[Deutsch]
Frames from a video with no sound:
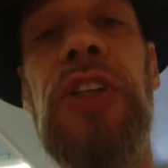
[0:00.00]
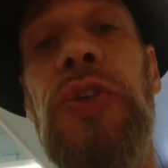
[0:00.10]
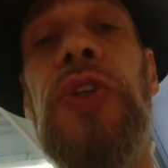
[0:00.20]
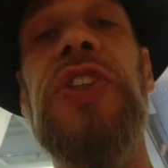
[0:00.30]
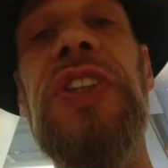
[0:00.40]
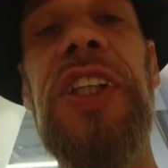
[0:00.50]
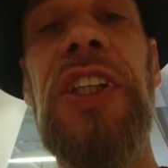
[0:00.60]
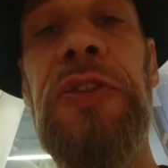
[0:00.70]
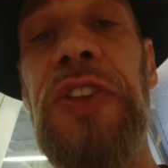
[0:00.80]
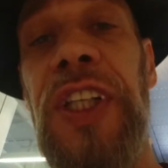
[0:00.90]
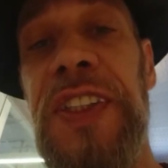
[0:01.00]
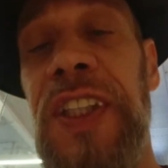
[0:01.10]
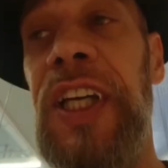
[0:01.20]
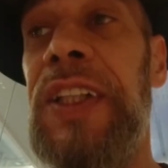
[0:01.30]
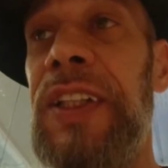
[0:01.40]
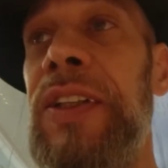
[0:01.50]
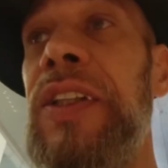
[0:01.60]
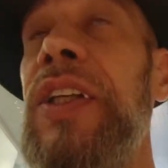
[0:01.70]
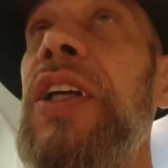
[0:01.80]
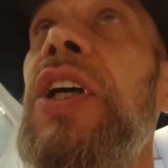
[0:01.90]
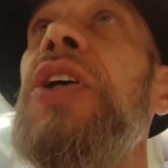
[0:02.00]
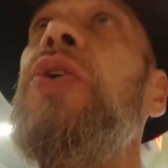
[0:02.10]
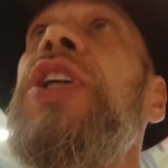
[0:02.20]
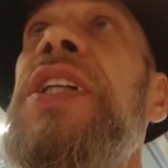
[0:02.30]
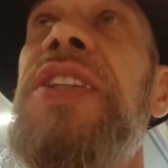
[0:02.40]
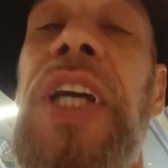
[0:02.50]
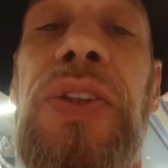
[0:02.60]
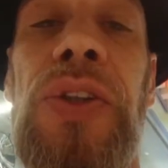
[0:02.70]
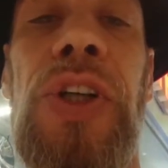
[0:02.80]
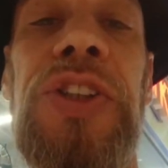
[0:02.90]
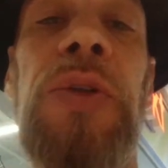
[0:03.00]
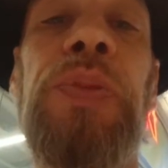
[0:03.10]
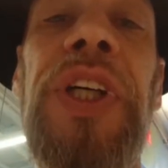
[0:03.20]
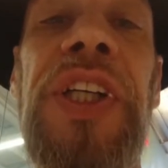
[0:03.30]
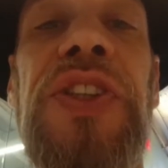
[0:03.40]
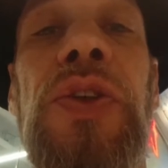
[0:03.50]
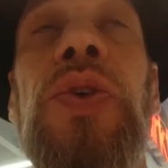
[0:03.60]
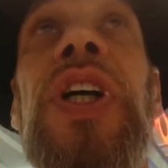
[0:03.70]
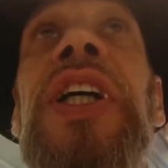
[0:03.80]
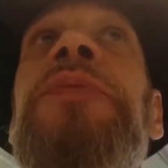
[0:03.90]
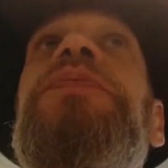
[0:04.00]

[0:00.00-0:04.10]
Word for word: großen DIN A4-Seiten. Krone-Zeitung hat den Bericht sogar